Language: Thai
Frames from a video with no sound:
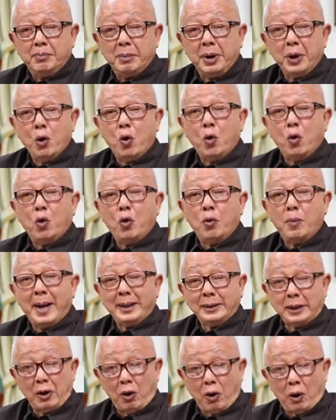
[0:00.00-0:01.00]
มโนมา
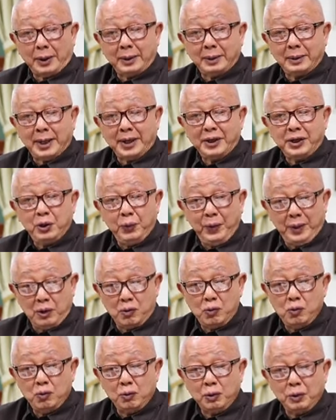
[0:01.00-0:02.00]
ตลอดในชีวิตข
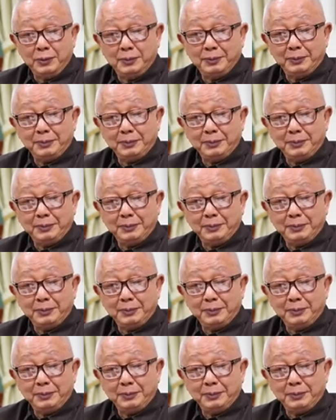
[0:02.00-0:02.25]
องคุณ